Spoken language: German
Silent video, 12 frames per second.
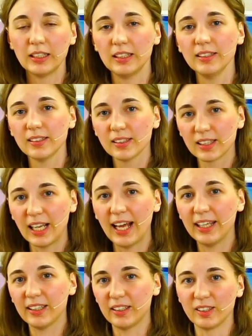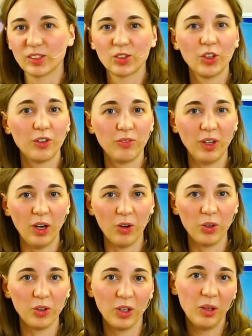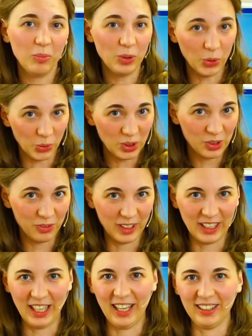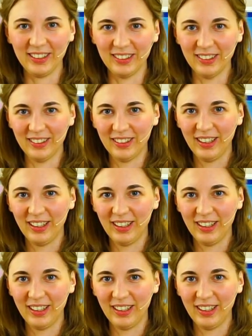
Dieses Gleichnis können wir auch mit uns vergleichen.